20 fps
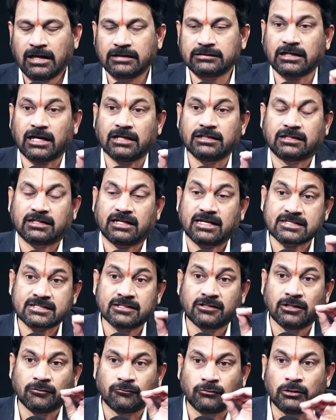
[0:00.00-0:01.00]
అయితే ఆయన
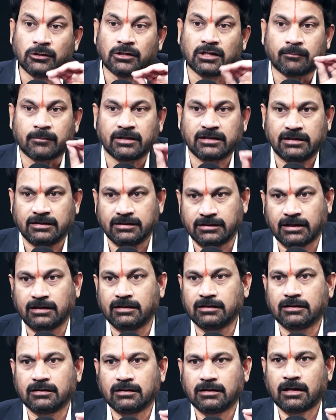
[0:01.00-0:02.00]
రాసినటువంటి వీలునామా ఏంటి
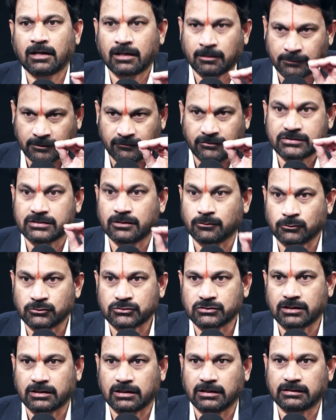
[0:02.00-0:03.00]
అన్న మన విషయానికి
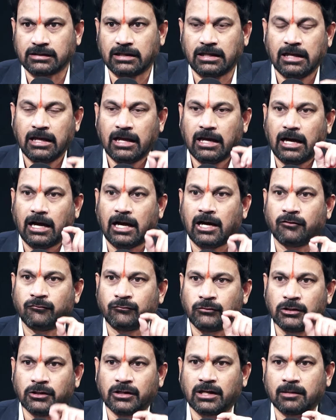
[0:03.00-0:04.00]
వచ్చినట్లయితే ఆ
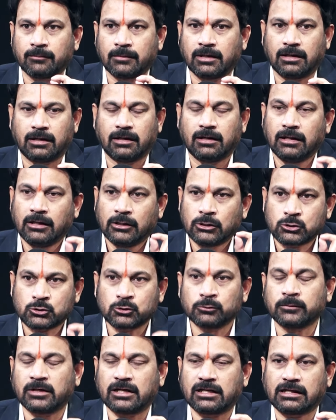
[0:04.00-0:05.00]
వీలునామా
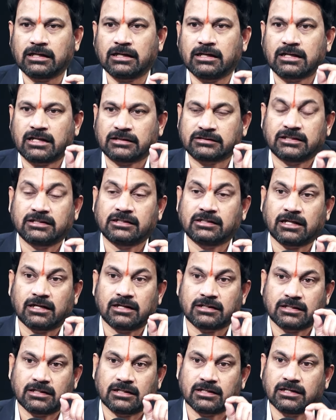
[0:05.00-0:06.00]
సుమారుగా రతన్
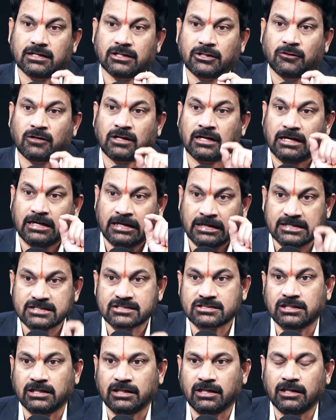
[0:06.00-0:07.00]
టాటా గారి యొక్క
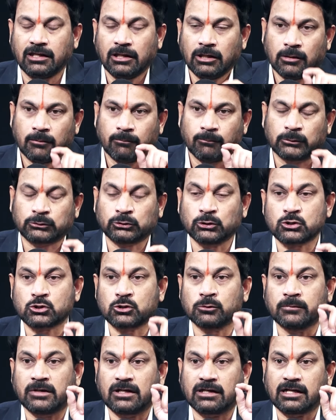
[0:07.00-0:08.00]
ఆస్తి మొత్తం
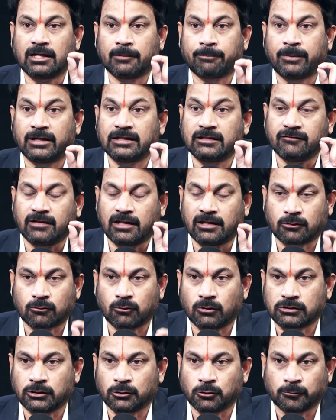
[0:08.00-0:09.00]
సుమారుగా పదివేల
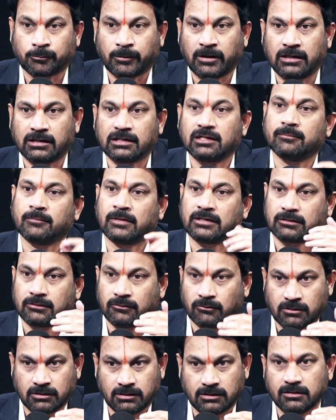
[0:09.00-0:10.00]
కోట్ల రూపాయలుగా మనకి
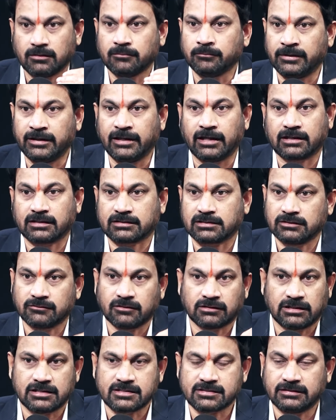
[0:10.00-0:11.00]
ఒక మీడియా కథల
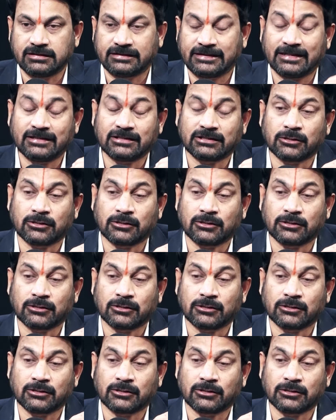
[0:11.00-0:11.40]
ద్వారా తెలిసింది టెన్